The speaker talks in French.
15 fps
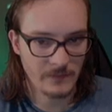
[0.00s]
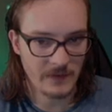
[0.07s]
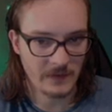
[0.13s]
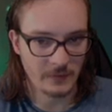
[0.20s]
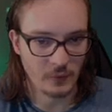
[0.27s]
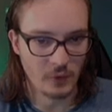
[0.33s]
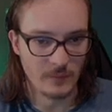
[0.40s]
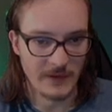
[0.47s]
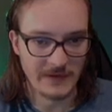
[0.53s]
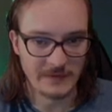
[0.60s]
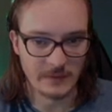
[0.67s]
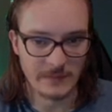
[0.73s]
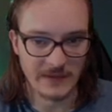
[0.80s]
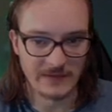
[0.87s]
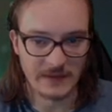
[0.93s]
Ils ont eu le mail ce
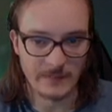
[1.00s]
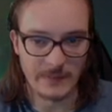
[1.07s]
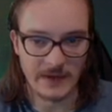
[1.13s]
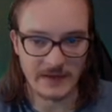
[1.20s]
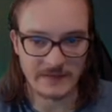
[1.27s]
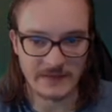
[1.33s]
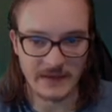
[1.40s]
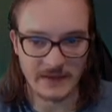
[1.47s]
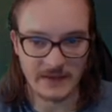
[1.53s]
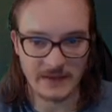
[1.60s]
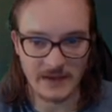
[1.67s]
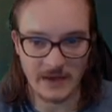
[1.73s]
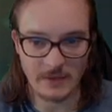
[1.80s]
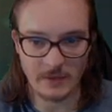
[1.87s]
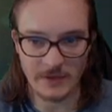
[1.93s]
matin par hasard.
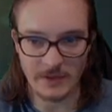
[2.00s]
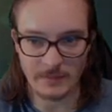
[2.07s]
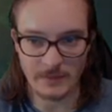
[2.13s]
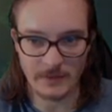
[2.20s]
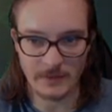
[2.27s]
Incroyable.